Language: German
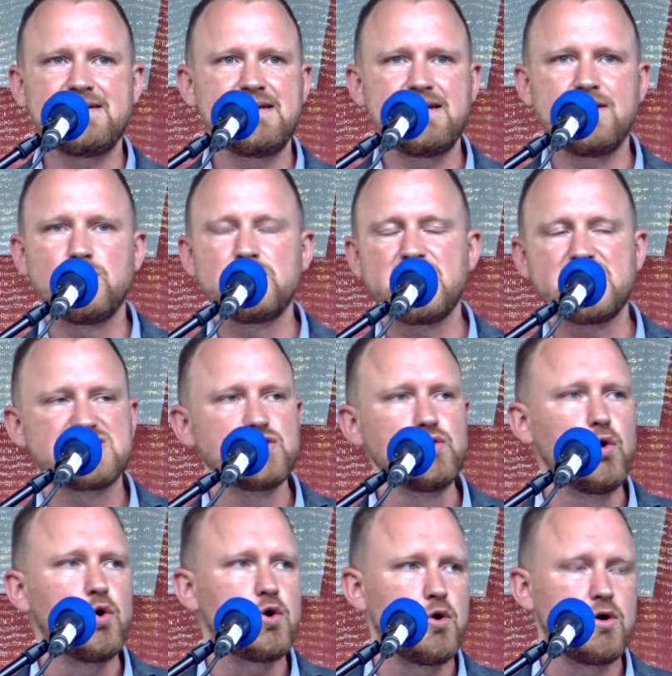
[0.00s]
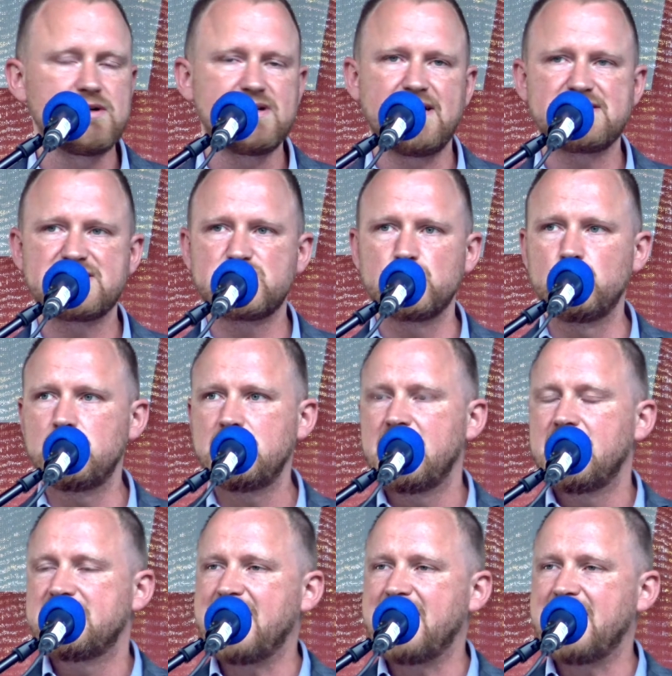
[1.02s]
die Untersuchungen dazu.